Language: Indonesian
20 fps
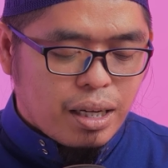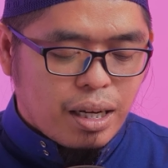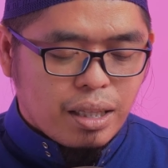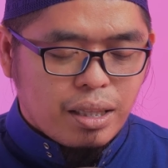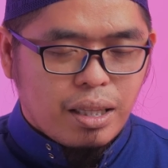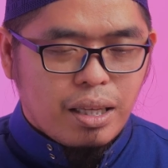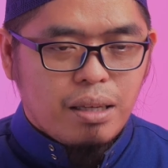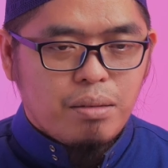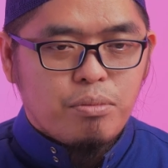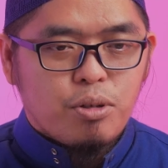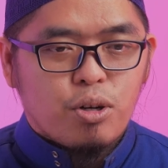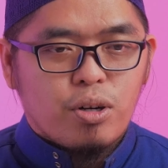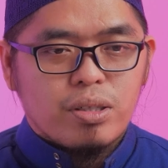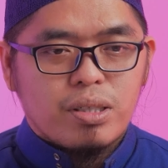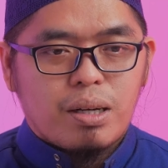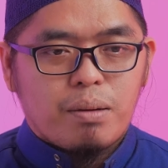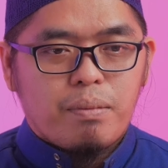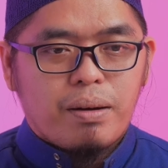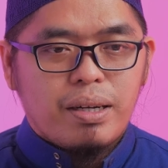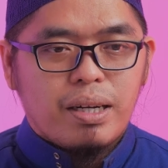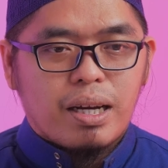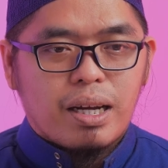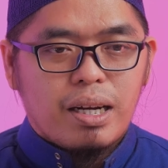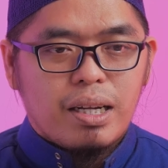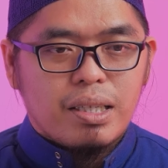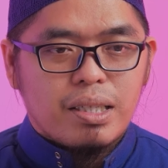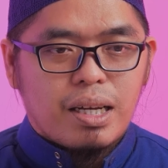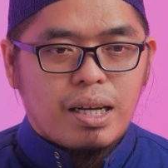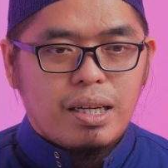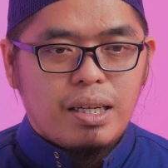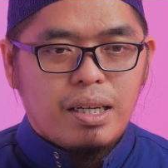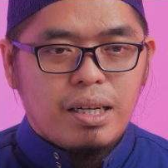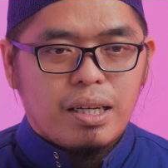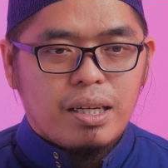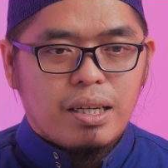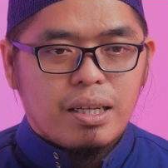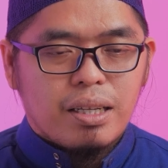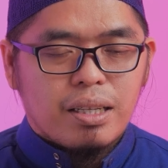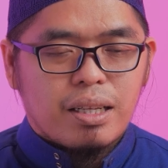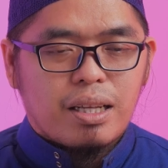dengan hati mengucapkan dengan
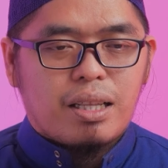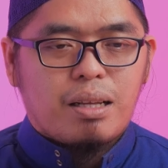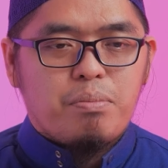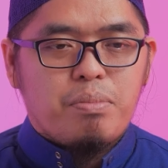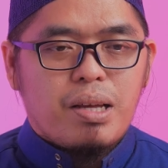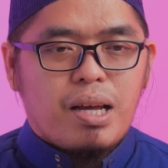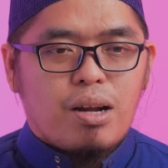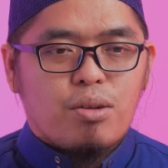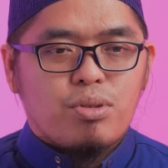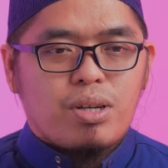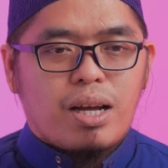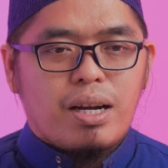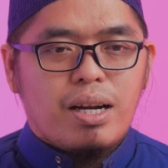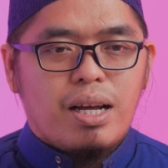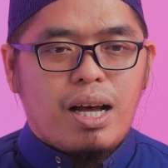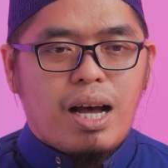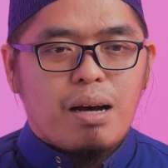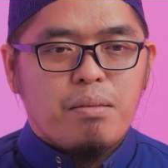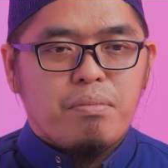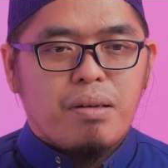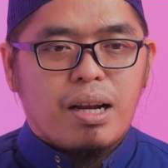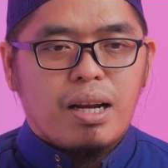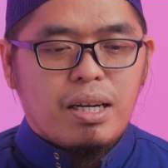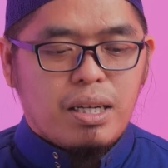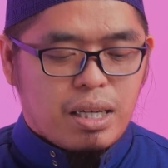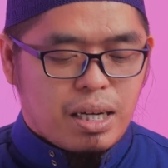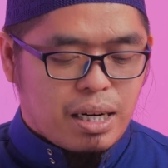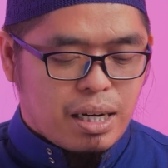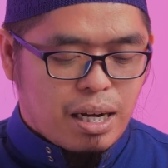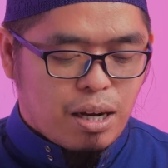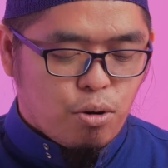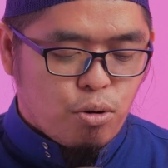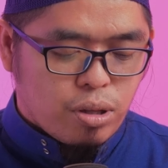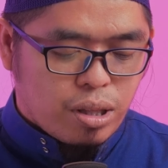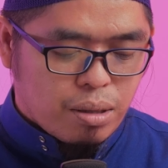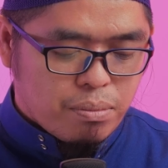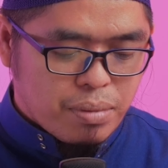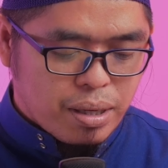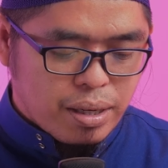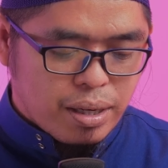lisan, tetapi harus ada amalan dengan
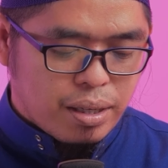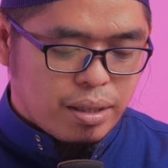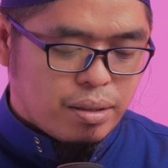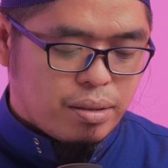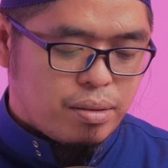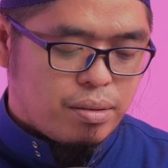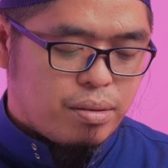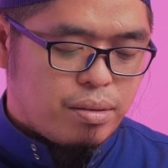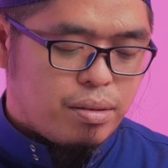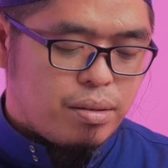anggota badan.